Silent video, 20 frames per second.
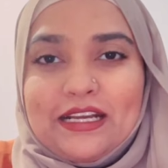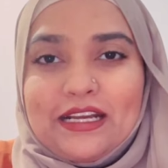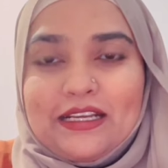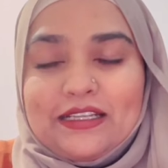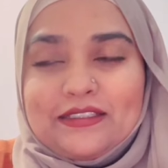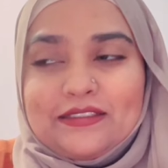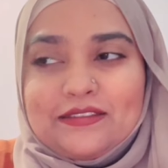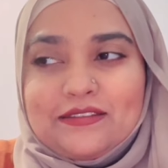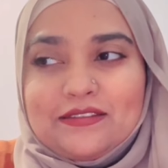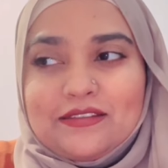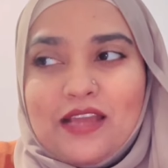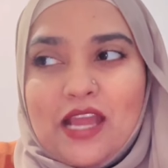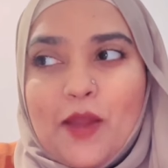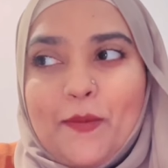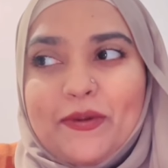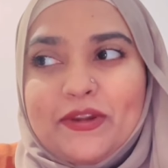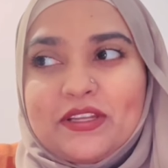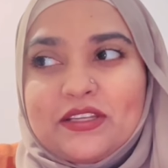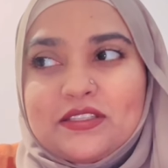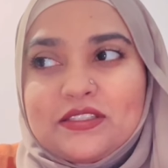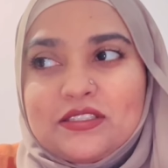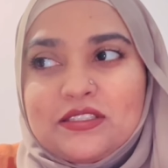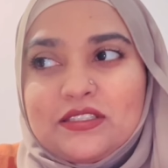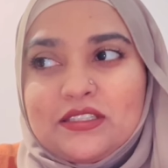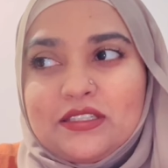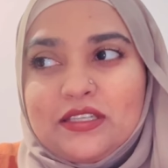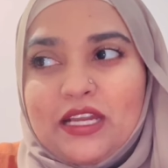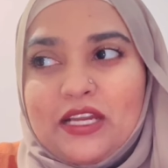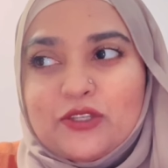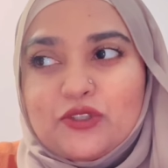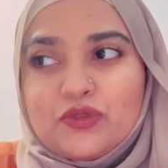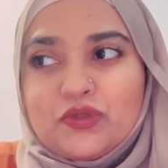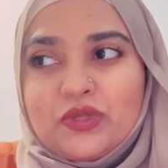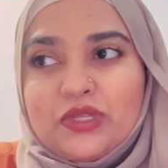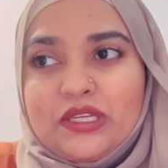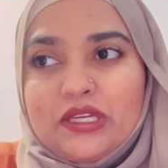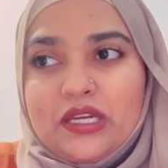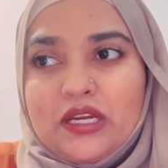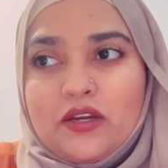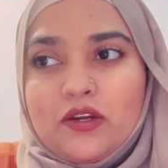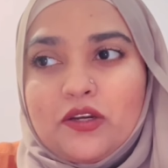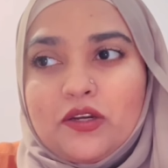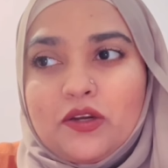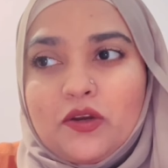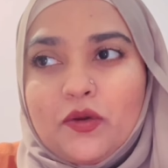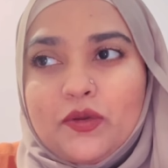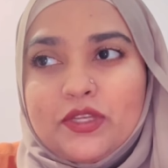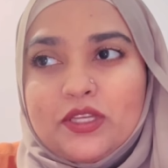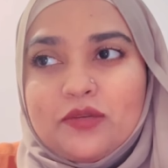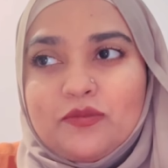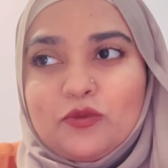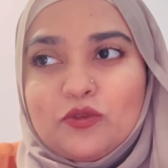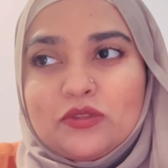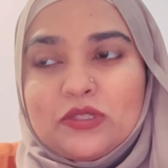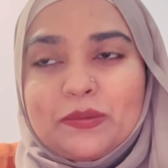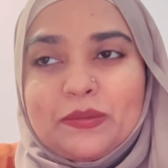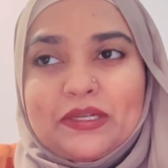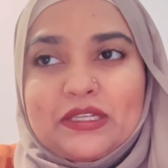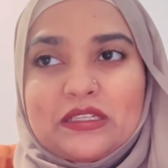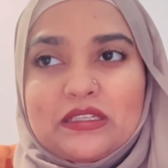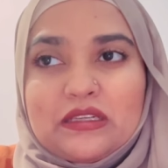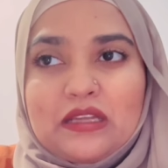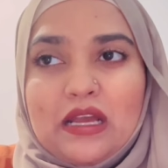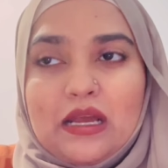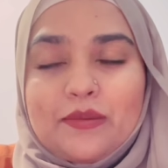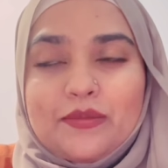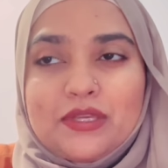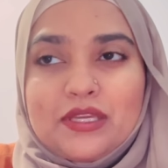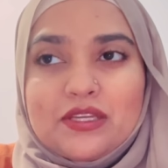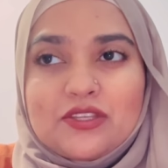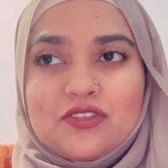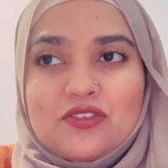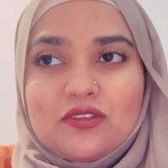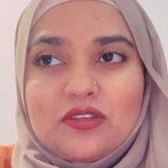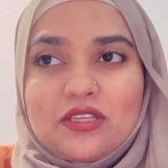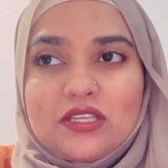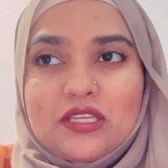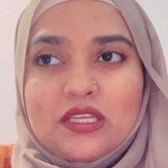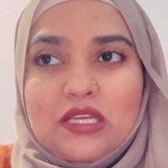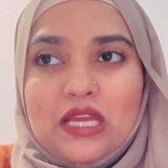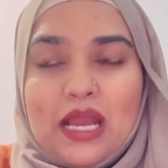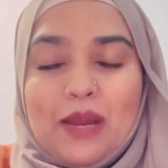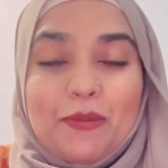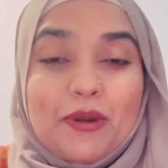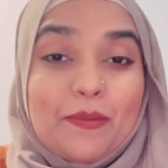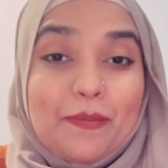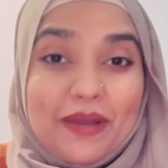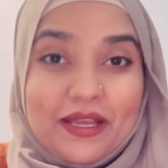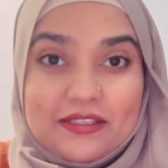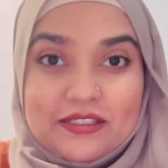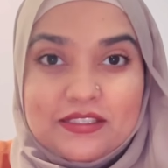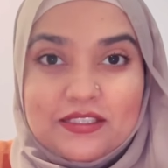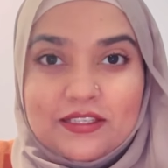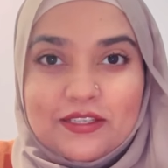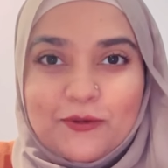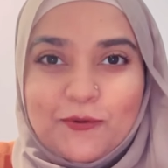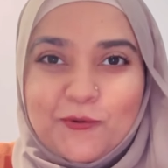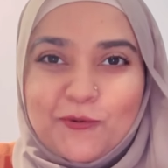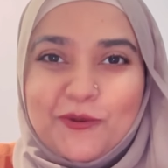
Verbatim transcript: অ্যান্ড আমার কাছে আসলে অনেকে বলতে পারেন আমি অ্যাকচুয়ালি আমার বাচ্চাকে অন্য